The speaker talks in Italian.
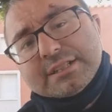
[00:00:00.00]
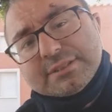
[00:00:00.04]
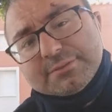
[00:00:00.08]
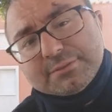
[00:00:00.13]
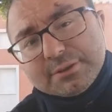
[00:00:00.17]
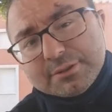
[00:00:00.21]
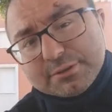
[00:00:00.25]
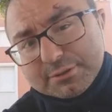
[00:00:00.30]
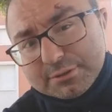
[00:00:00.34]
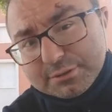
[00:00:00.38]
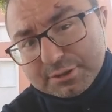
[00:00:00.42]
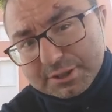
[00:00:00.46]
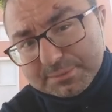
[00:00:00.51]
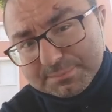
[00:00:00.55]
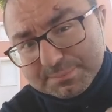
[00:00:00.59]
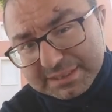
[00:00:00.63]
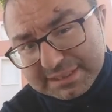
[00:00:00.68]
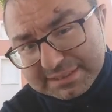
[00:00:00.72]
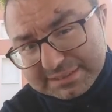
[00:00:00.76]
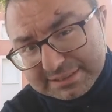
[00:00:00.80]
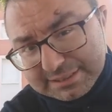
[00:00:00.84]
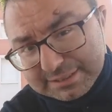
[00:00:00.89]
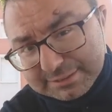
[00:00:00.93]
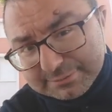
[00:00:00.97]
Voglio
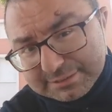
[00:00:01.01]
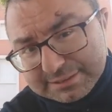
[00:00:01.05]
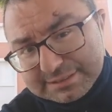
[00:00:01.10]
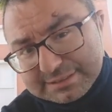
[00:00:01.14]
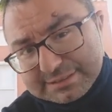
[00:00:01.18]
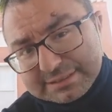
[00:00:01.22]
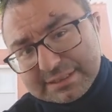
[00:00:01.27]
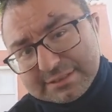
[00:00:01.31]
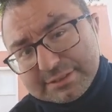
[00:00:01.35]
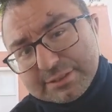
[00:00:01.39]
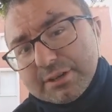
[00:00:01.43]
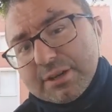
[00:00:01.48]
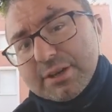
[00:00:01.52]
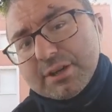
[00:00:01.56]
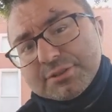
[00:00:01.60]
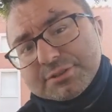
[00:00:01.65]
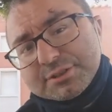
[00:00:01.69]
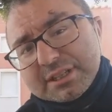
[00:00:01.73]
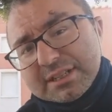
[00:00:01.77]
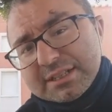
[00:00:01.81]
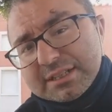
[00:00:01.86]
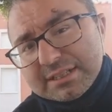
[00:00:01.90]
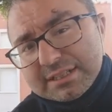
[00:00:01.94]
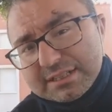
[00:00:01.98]
ripetere questa
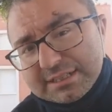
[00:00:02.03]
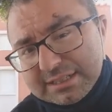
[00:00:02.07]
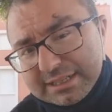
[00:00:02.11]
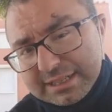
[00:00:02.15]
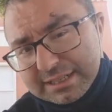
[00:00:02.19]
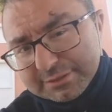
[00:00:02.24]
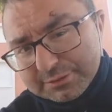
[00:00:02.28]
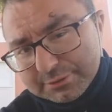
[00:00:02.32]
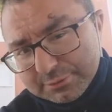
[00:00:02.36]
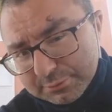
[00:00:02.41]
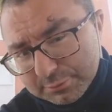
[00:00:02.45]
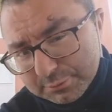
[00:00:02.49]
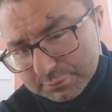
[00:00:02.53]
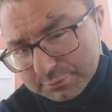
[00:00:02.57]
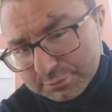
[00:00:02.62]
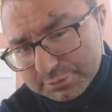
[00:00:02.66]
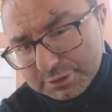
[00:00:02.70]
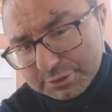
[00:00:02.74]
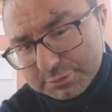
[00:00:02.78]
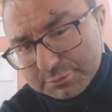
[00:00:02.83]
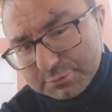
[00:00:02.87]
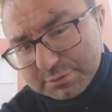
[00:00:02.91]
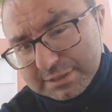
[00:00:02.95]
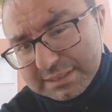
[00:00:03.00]
cosa, gli
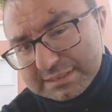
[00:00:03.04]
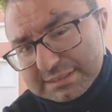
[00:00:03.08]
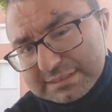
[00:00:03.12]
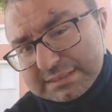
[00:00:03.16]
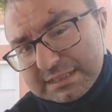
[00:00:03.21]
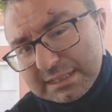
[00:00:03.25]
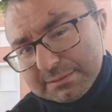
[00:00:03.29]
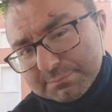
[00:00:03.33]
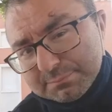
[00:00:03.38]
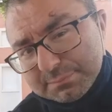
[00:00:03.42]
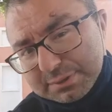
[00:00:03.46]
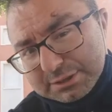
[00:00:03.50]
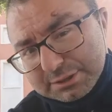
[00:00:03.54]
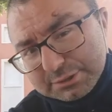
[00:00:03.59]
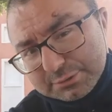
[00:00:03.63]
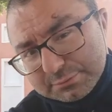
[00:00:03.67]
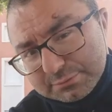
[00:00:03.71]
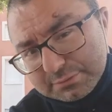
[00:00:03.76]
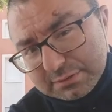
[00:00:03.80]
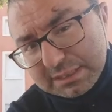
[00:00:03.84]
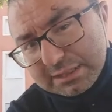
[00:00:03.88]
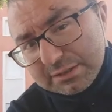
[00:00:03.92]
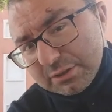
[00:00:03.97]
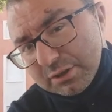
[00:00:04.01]
annunci sulla stampa
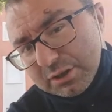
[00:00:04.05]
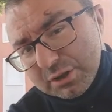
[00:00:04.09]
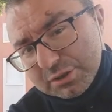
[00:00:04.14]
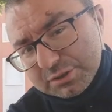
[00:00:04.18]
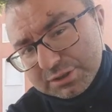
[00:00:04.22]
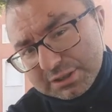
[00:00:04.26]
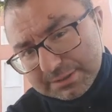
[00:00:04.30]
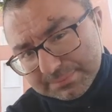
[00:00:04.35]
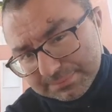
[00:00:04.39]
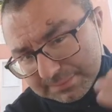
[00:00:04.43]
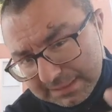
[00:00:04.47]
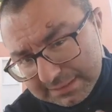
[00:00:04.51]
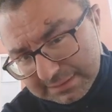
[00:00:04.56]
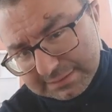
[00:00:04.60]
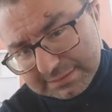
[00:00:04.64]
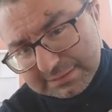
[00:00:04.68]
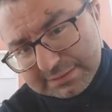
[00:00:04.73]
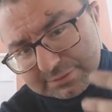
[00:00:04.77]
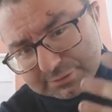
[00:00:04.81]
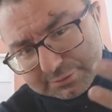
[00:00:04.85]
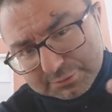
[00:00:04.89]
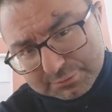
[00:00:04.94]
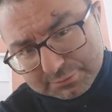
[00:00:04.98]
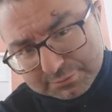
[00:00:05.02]
sono una cosa, i
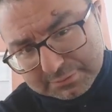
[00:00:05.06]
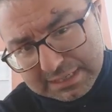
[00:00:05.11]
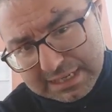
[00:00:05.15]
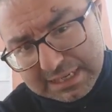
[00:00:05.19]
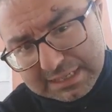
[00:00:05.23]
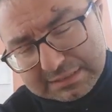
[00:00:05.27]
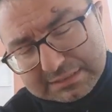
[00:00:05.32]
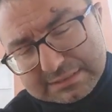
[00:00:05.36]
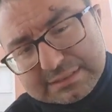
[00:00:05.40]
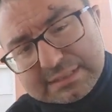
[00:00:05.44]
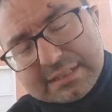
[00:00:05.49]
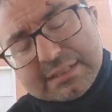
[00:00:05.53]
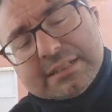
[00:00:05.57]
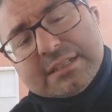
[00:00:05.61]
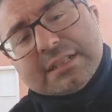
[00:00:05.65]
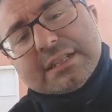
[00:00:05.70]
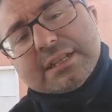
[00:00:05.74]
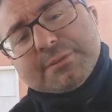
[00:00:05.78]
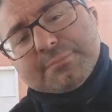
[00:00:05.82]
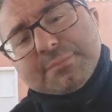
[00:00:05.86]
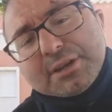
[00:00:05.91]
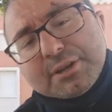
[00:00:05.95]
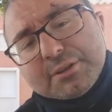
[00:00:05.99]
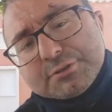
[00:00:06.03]
fatti sono un'altra,
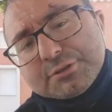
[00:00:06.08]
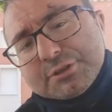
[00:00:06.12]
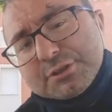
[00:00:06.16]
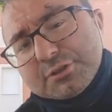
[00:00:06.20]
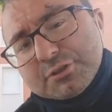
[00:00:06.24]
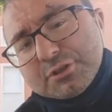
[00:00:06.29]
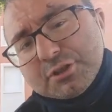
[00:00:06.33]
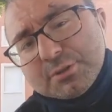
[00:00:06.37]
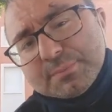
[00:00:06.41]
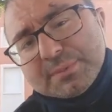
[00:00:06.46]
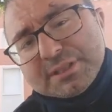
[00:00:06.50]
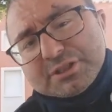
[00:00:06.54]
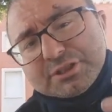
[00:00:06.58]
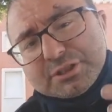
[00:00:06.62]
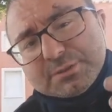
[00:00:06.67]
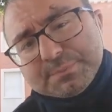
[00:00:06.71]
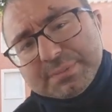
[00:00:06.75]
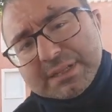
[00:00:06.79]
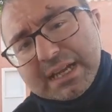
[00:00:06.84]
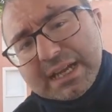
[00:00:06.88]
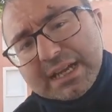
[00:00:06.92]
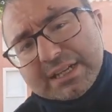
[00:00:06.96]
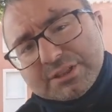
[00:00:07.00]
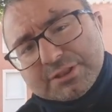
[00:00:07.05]
però siccome ci
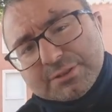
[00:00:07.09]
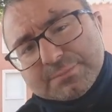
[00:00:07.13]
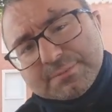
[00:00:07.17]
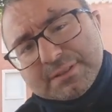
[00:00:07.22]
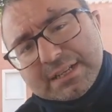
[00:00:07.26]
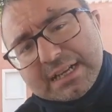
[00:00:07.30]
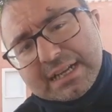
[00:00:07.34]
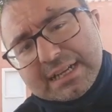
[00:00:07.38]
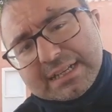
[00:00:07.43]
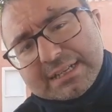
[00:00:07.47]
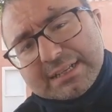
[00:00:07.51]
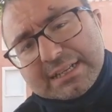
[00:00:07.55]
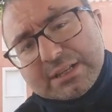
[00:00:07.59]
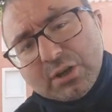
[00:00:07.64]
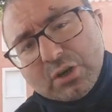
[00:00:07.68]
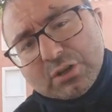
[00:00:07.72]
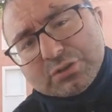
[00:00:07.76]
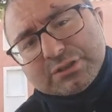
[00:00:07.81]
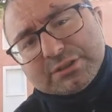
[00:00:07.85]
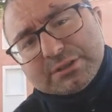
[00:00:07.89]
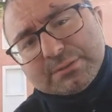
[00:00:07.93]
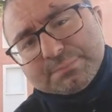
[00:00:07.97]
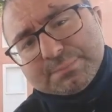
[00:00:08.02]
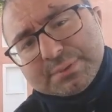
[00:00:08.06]
piace fare
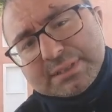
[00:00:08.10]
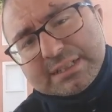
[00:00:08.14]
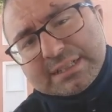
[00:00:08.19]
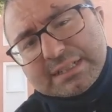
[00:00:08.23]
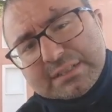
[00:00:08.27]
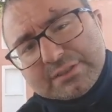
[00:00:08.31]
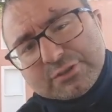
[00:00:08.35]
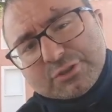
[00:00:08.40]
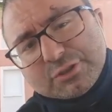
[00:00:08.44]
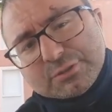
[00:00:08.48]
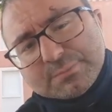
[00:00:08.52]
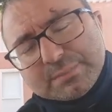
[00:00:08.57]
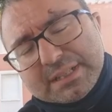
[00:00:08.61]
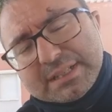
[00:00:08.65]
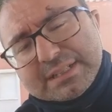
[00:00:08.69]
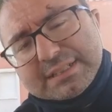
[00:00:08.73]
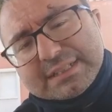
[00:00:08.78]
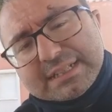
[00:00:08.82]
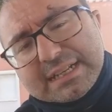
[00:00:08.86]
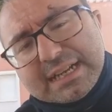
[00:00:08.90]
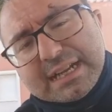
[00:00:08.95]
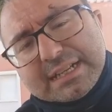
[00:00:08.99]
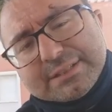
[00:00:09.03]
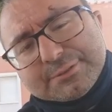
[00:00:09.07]
gossip e
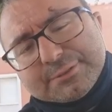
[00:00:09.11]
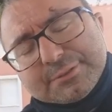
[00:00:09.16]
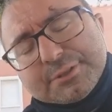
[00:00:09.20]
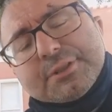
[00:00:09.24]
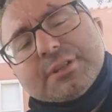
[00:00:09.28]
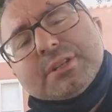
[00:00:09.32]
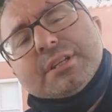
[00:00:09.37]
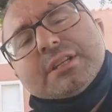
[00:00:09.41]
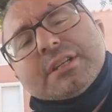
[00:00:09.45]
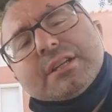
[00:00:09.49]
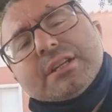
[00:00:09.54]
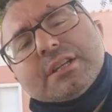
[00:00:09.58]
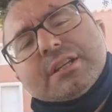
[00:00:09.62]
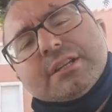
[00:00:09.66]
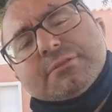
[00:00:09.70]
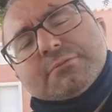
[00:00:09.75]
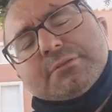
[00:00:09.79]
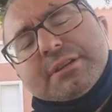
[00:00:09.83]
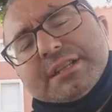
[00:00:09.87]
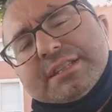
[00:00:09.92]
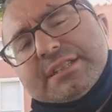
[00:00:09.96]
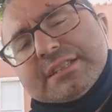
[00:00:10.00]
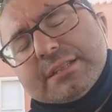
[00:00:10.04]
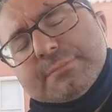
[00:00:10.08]
calciomercato,
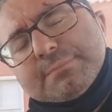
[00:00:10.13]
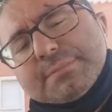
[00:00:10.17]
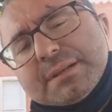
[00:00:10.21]
quindi